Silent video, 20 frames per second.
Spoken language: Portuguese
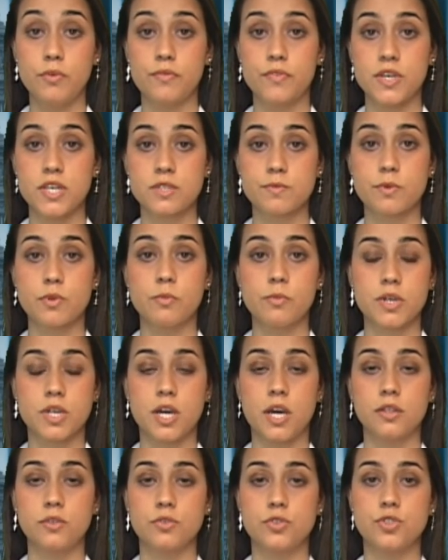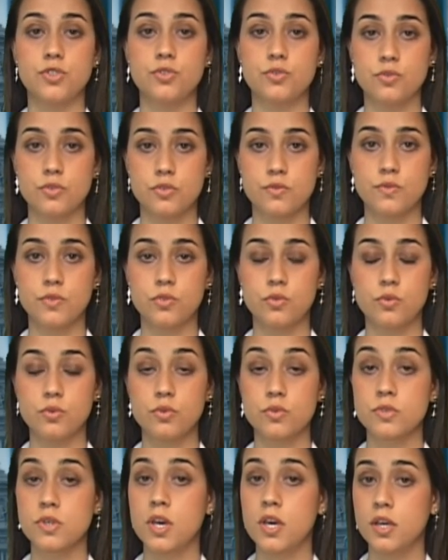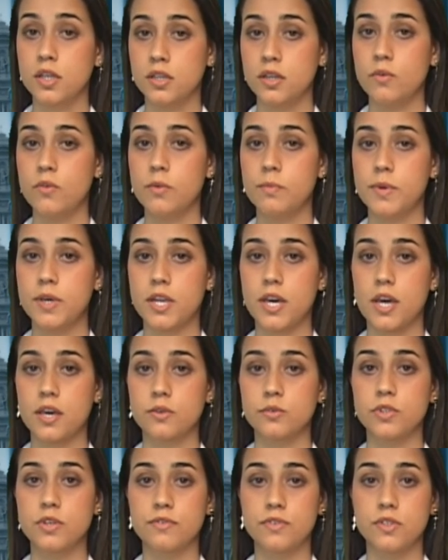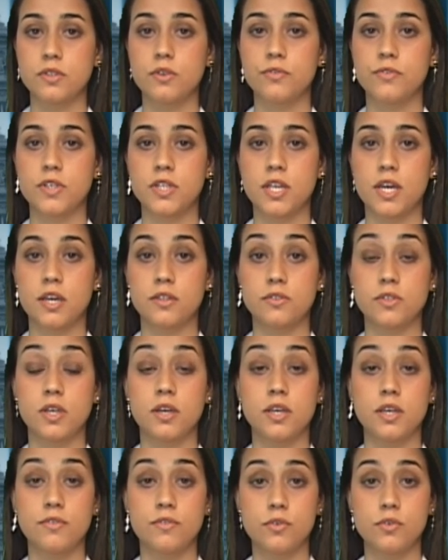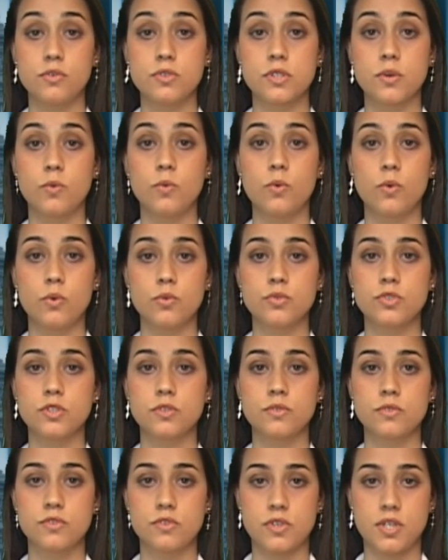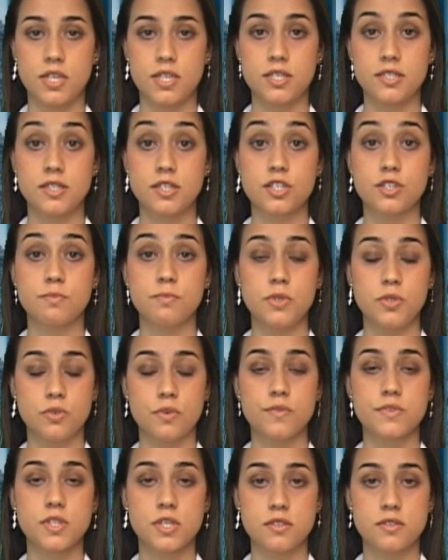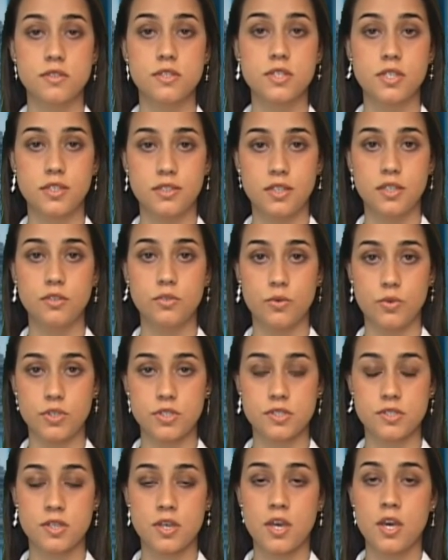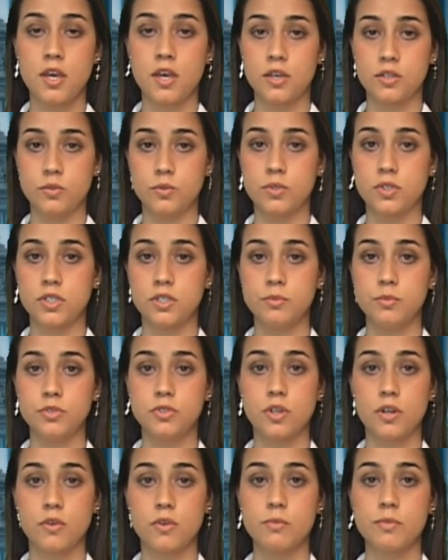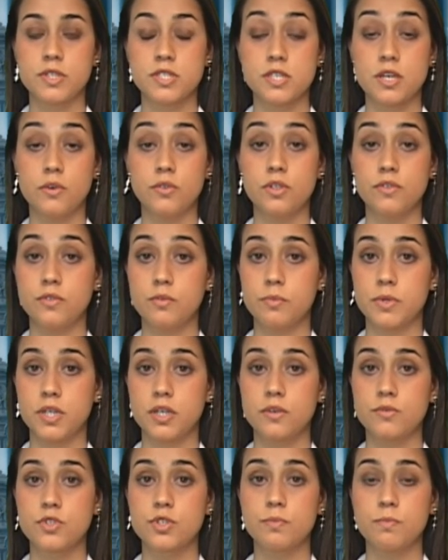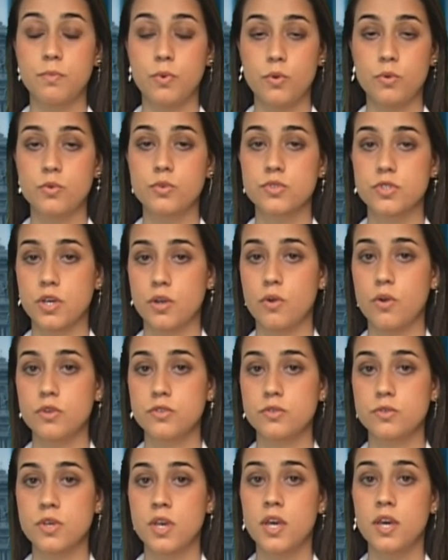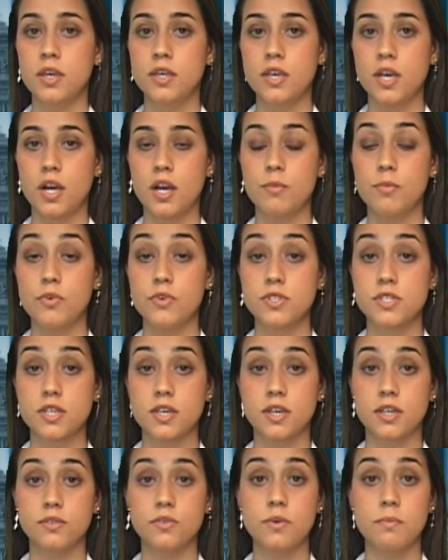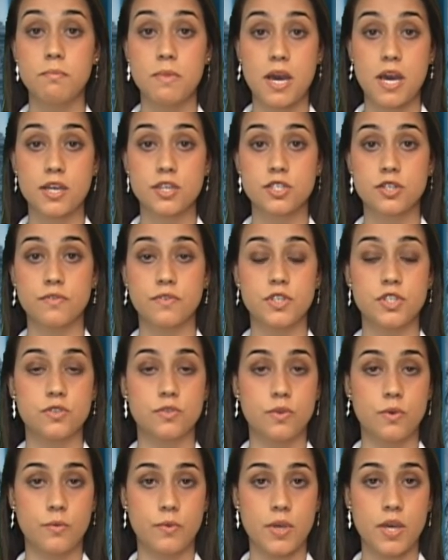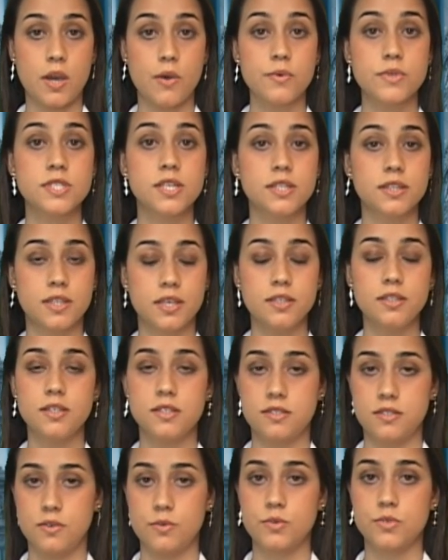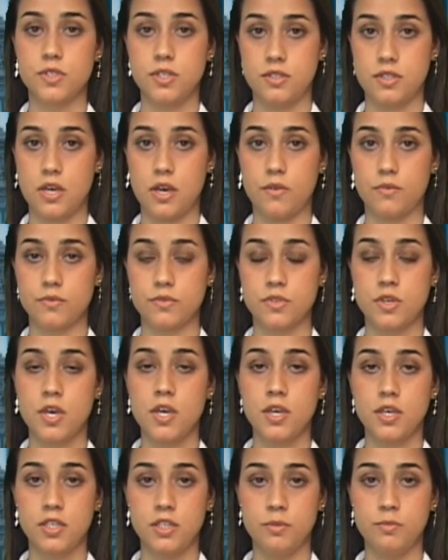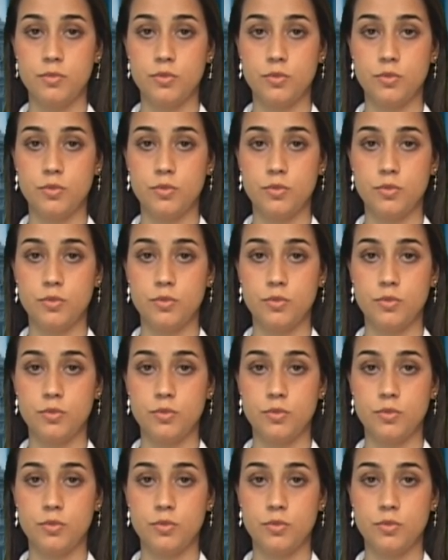Bovespa e o mercado de juros futuros não operaram devido ao feriado da Revolução Constitucionalista de 1932. No câmbio, o dólar comercial teve um pregão de poucos negócios e acabou encerrando em baixa, vendido a R$ 1,75. E